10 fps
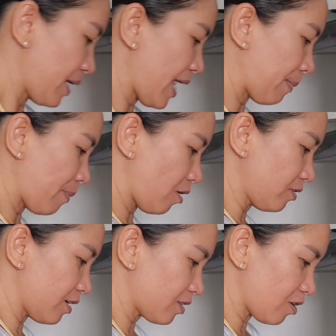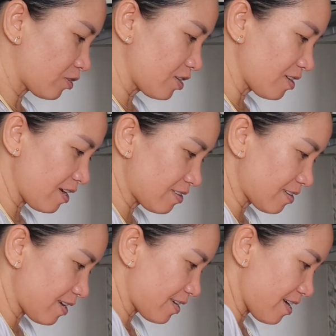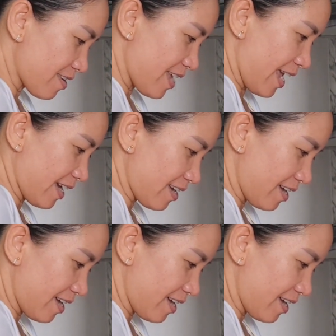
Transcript: mình làm món thịt kho trứng hết sức là đơn giản